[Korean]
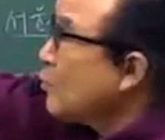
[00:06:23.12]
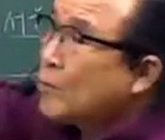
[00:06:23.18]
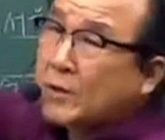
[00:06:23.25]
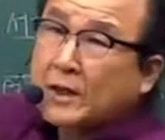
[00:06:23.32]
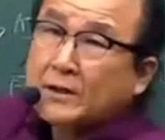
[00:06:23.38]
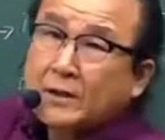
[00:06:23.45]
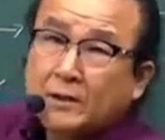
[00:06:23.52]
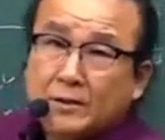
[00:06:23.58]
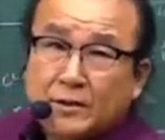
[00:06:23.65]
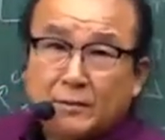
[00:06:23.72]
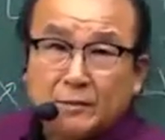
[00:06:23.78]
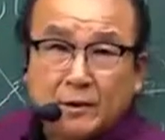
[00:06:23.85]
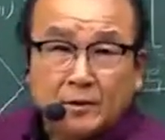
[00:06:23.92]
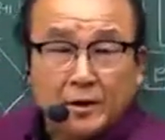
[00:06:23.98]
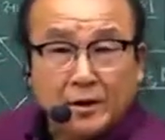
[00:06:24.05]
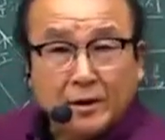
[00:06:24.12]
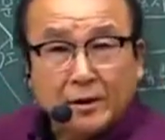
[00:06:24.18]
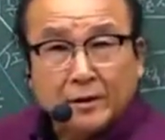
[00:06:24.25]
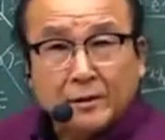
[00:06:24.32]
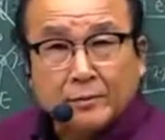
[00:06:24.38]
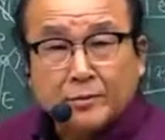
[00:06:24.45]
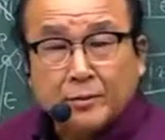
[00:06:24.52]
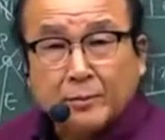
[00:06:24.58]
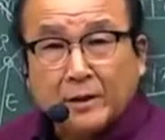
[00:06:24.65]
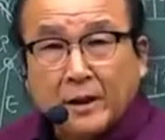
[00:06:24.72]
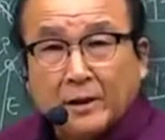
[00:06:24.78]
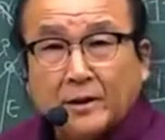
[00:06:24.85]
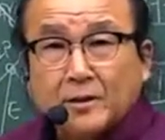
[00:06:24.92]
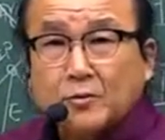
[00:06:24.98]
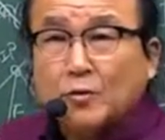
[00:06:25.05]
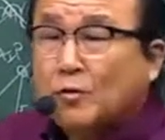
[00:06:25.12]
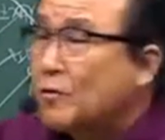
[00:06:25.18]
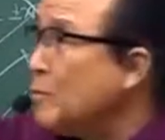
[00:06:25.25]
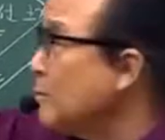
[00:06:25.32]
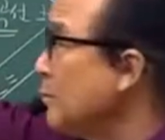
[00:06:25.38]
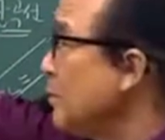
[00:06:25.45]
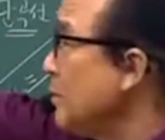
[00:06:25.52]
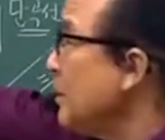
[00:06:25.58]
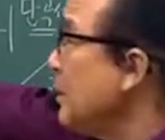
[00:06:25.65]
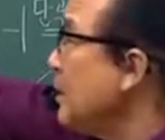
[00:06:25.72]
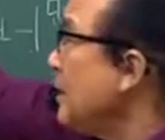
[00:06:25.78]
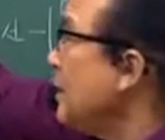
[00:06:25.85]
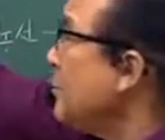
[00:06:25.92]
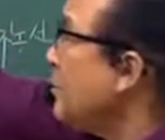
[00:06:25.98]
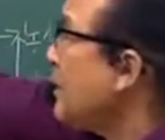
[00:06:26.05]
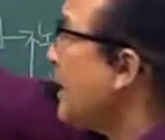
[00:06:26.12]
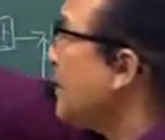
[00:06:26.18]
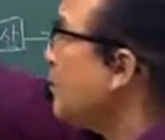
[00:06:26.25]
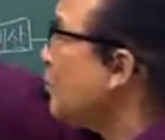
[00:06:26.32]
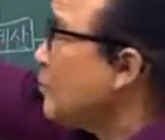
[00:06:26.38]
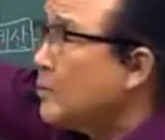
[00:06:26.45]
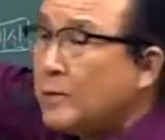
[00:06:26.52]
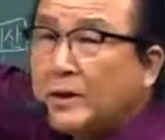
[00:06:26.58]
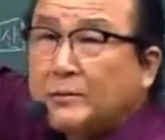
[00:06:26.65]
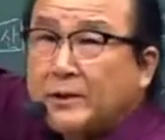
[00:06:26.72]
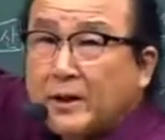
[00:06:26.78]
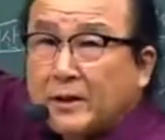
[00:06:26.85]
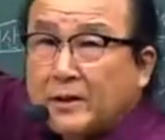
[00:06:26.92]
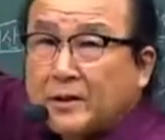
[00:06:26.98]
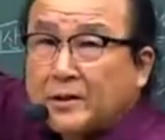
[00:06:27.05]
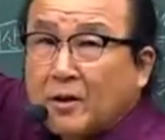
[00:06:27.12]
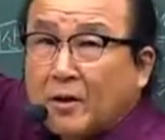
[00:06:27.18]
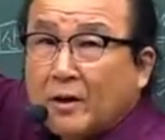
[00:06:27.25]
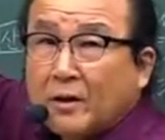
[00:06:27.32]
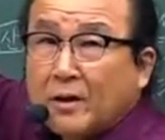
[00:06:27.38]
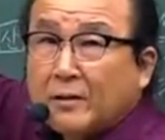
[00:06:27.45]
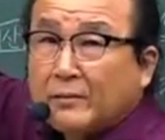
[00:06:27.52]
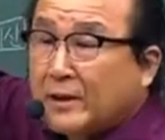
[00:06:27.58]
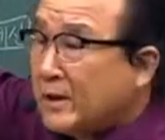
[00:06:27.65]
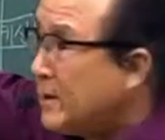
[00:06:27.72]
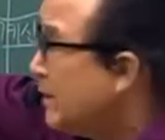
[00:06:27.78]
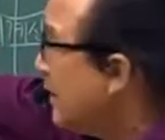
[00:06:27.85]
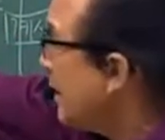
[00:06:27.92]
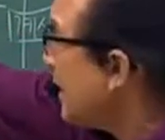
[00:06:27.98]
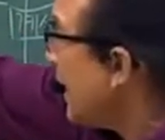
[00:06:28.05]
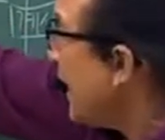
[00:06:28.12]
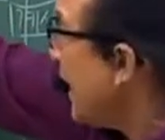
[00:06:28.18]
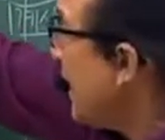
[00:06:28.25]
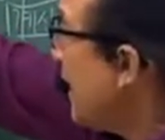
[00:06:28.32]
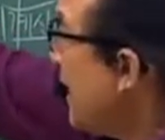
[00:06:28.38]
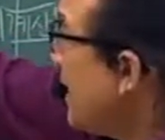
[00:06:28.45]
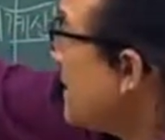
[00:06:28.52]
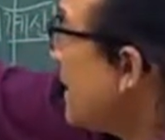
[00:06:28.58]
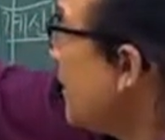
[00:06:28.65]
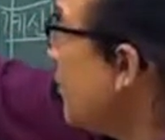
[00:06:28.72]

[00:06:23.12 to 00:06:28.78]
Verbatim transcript: 똑같다 그랬습니다. 틀린 거 없습니다. 그래서 조금 여기보다는 조금 업이 된 거죠. 업이 된 거니까 자,